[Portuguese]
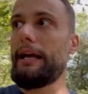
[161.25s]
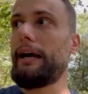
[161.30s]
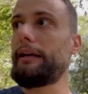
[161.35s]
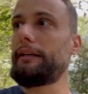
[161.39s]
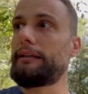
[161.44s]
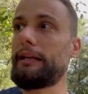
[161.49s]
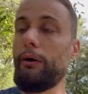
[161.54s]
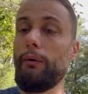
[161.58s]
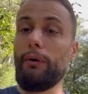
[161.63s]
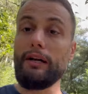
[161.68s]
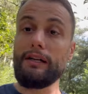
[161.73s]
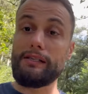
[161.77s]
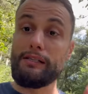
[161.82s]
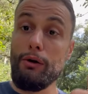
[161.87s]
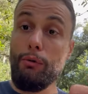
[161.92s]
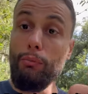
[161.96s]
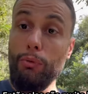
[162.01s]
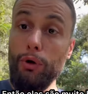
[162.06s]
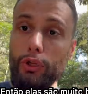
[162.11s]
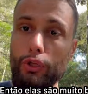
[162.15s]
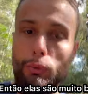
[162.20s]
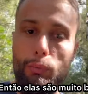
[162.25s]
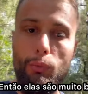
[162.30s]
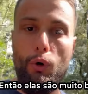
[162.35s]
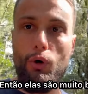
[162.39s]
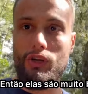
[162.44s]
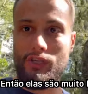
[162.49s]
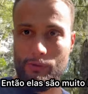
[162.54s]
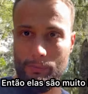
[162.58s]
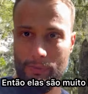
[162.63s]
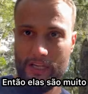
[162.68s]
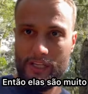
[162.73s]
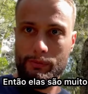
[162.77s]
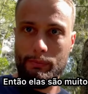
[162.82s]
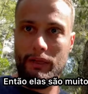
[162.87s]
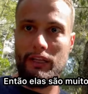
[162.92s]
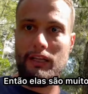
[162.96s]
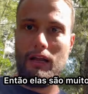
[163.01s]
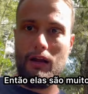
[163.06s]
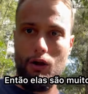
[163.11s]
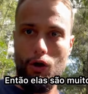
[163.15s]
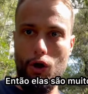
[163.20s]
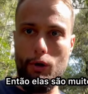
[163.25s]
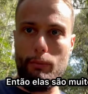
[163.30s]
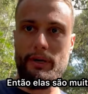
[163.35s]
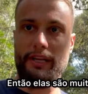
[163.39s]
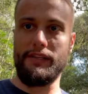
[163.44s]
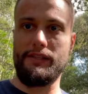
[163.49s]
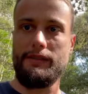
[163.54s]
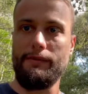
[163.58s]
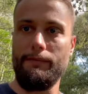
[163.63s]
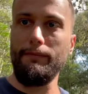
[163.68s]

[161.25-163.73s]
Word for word: então elas são muito boas para espantar cobras.